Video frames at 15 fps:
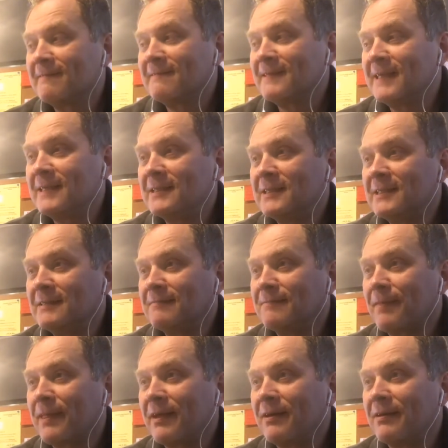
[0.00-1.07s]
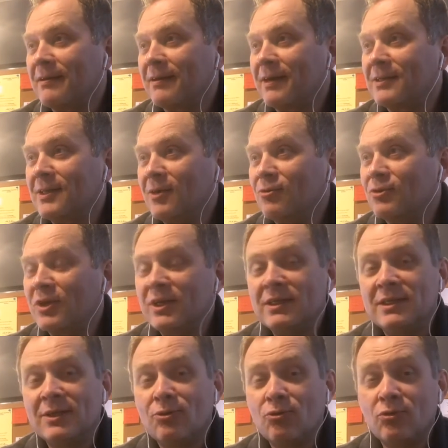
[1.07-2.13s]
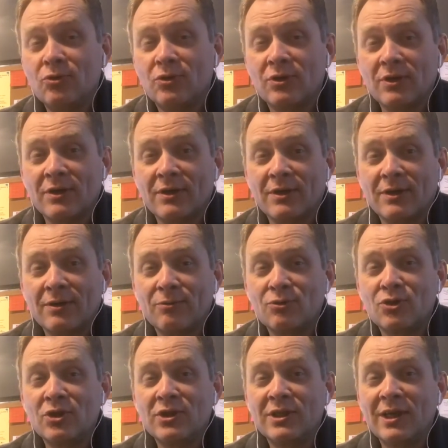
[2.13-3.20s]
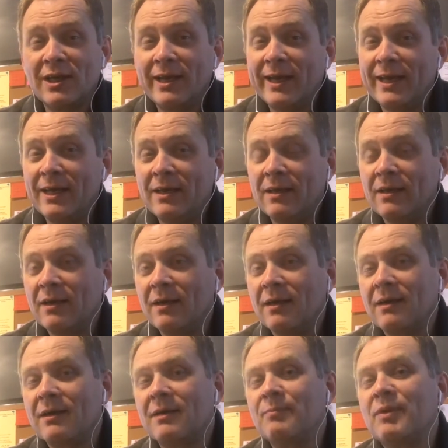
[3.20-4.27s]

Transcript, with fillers: Знаете, э, когда он критикует э, учителей, э,